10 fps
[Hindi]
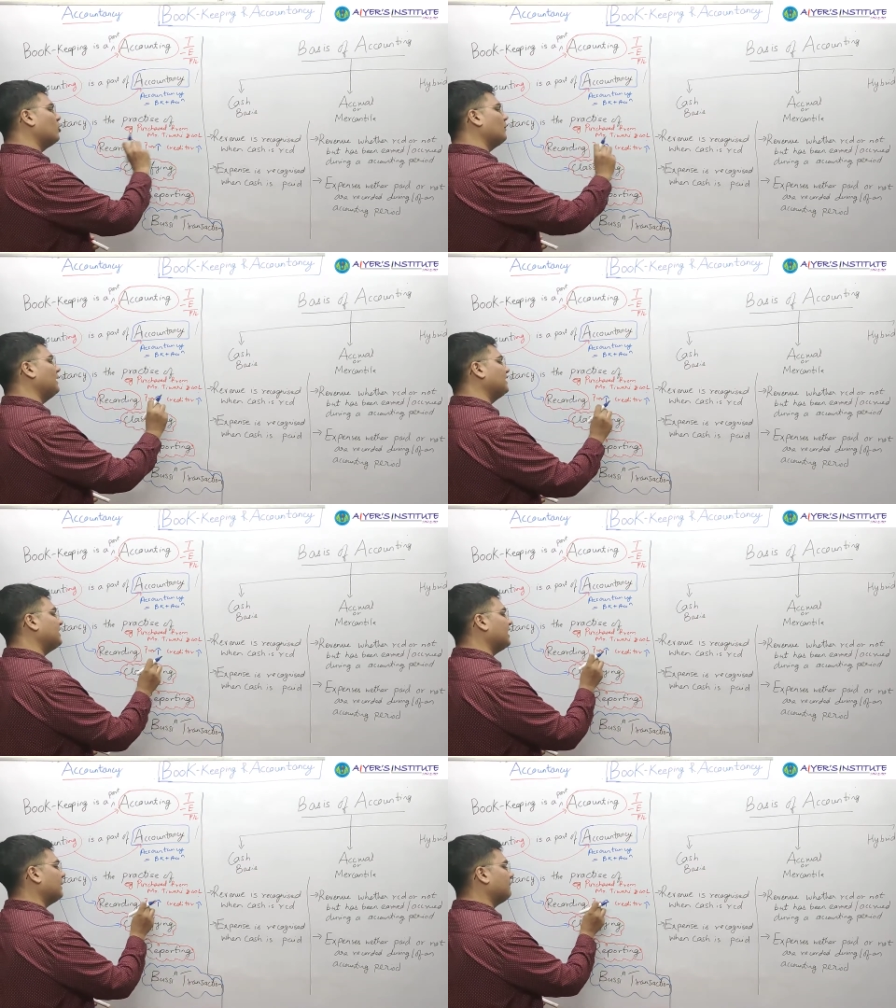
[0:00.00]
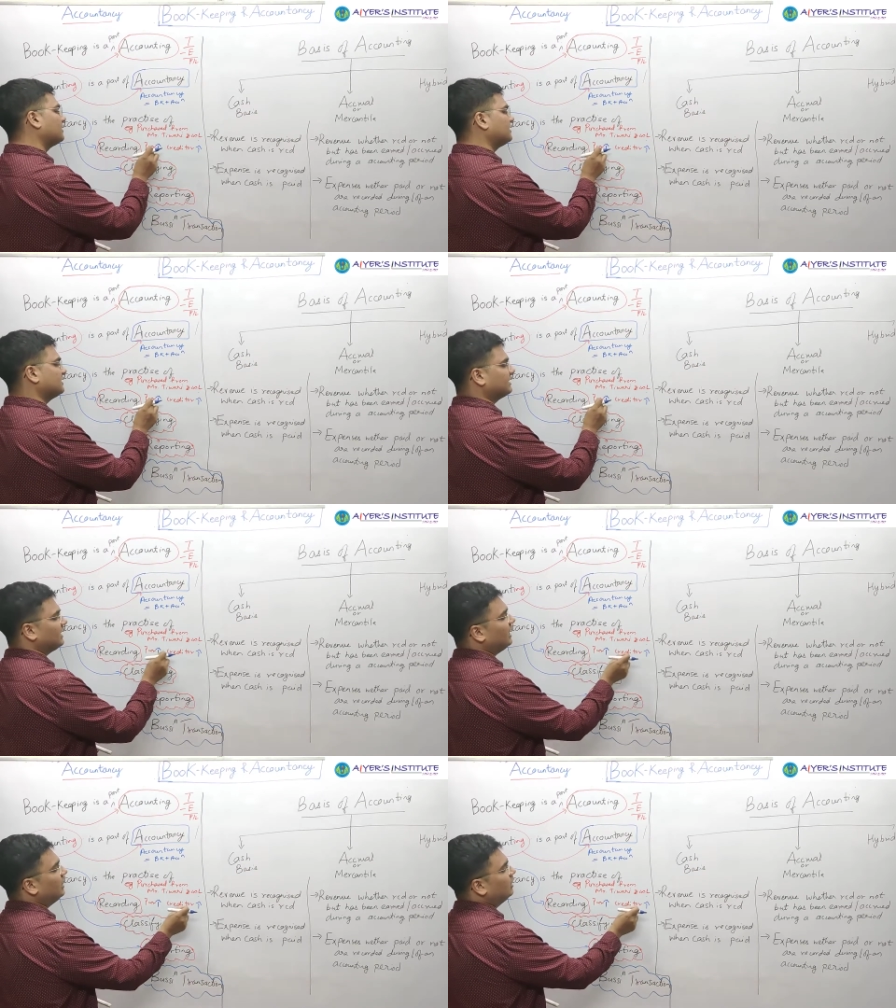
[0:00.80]
बुक में लिख दिया कि परचेस
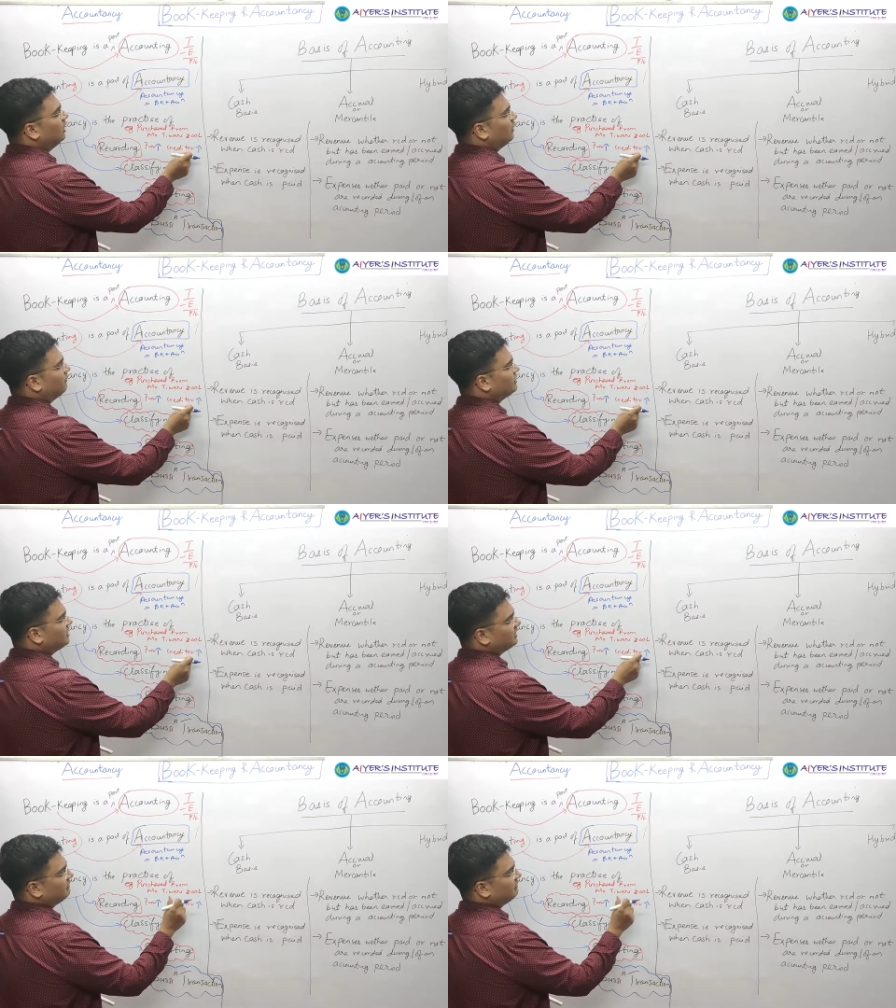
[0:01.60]
किया मिस्टर